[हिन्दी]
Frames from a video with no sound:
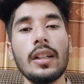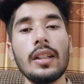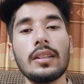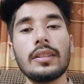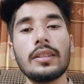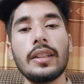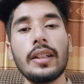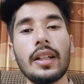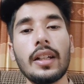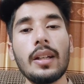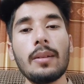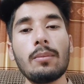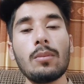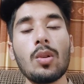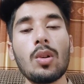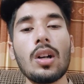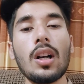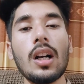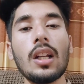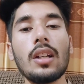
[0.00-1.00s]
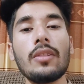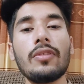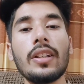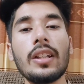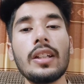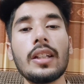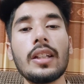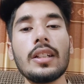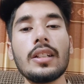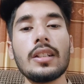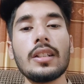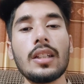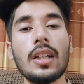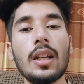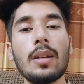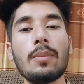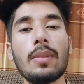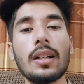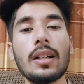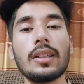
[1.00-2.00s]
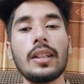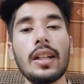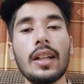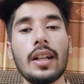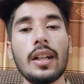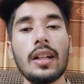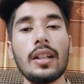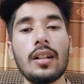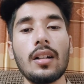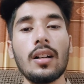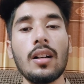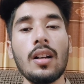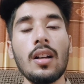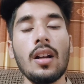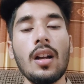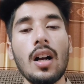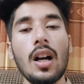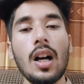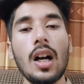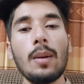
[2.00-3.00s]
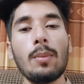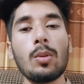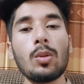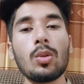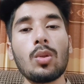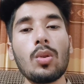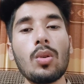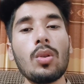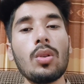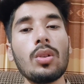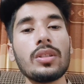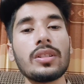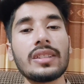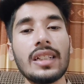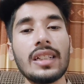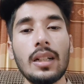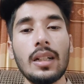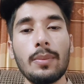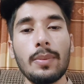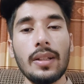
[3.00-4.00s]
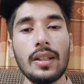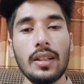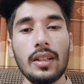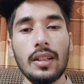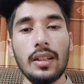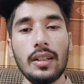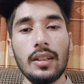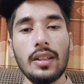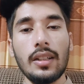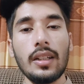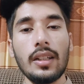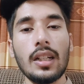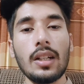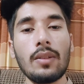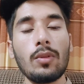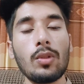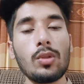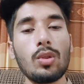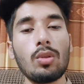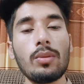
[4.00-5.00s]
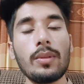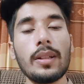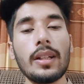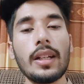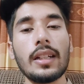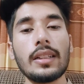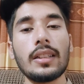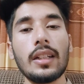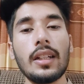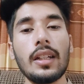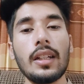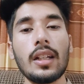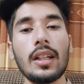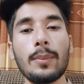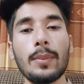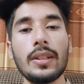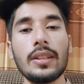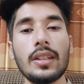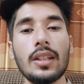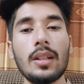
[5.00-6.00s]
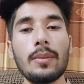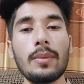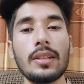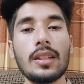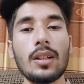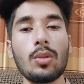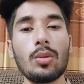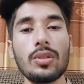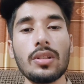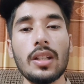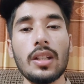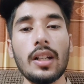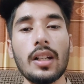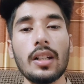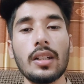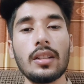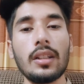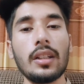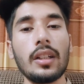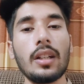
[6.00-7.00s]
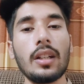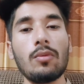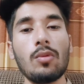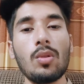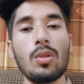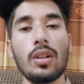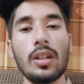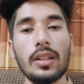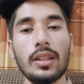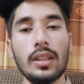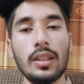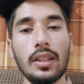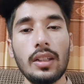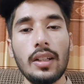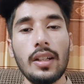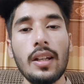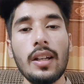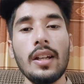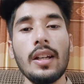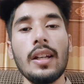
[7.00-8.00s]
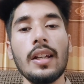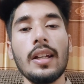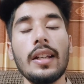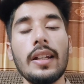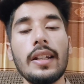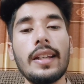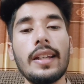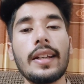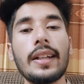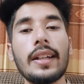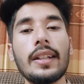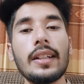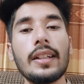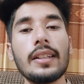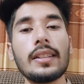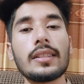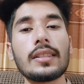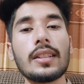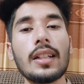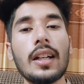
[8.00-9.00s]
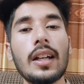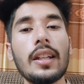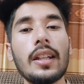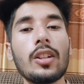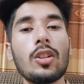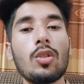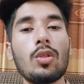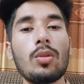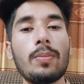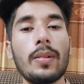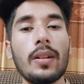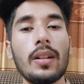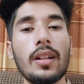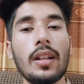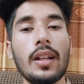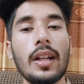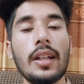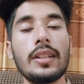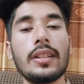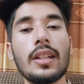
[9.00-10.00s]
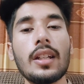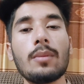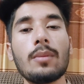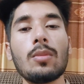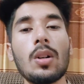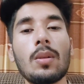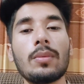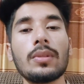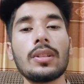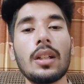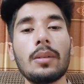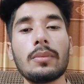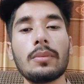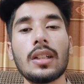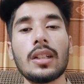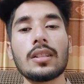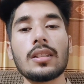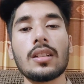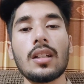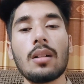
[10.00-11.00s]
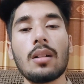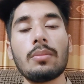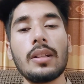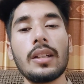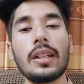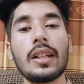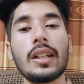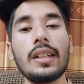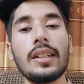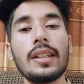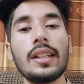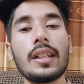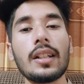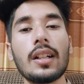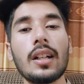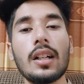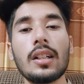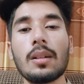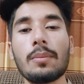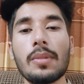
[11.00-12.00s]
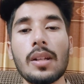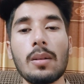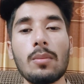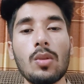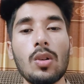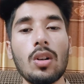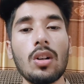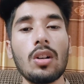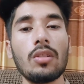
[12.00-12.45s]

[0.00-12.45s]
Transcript: देखें मुखालफी की जितनी बातें हैं ना आप उनको साइड पे करें ठीक है वो जो भी कहते रहें कि हम एंजल मिर्ज़ा को ये कर देंगे वो कर देंगे लेकिन इस सारे के ऊपर इंजीनियर मोहम्मद अली मिर्ज़ा साहब ने क्लियर कट अपना मौक़